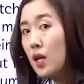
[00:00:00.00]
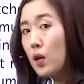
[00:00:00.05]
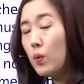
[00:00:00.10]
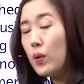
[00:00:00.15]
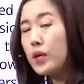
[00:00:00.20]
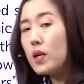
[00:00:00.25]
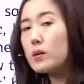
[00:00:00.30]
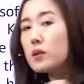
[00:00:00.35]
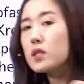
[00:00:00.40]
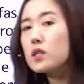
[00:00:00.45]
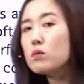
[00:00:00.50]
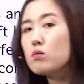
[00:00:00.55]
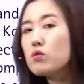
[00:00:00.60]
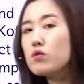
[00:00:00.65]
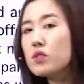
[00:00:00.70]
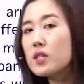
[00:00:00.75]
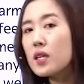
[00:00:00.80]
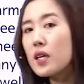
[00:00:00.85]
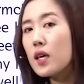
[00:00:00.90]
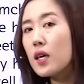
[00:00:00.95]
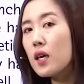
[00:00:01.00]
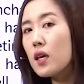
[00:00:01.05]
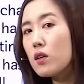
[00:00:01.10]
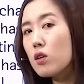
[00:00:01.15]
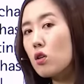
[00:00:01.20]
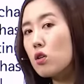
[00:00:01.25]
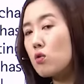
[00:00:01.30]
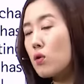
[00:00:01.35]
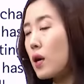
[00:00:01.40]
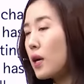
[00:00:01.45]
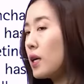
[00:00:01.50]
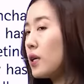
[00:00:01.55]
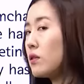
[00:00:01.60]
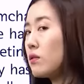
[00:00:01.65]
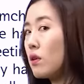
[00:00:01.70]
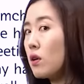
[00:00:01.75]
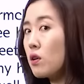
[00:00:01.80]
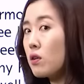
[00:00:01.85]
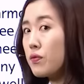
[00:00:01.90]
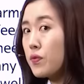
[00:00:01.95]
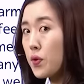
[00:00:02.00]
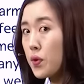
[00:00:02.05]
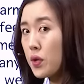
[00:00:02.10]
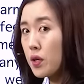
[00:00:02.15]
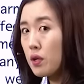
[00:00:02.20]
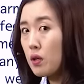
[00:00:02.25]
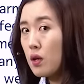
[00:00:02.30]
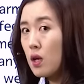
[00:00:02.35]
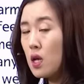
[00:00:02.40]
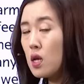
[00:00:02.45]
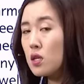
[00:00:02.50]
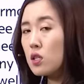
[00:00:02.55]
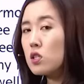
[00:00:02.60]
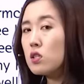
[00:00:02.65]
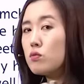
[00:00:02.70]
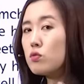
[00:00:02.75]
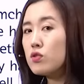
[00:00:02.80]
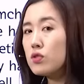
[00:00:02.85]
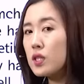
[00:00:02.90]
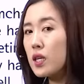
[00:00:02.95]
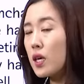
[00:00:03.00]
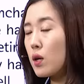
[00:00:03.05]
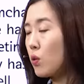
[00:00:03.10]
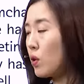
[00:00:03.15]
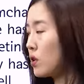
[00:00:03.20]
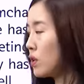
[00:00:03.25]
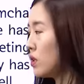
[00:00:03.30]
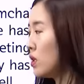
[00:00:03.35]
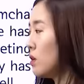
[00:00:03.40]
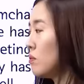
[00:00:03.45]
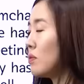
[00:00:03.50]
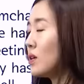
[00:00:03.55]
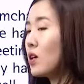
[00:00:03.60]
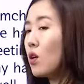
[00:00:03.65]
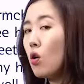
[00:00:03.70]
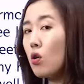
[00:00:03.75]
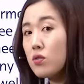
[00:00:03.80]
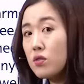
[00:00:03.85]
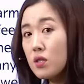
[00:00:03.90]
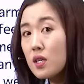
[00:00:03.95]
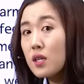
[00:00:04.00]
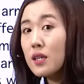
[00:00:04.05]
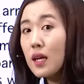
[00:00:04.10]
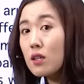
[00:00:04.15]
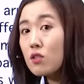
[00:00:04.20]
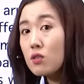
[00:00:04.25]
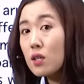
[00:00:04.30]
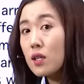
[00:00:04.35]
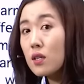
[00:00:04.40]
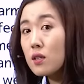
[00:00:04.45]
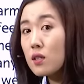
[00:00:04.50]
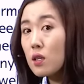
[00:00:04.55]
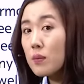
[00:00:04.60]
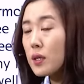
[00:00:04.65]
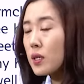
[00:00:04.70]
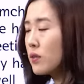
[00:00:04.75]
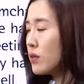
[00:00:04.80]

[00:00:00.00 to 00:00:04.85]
왜냐하면 그 문장의 결과가 therefore, 그 문장의 원인이 because 이렇게 나올 수가 있기 때문에.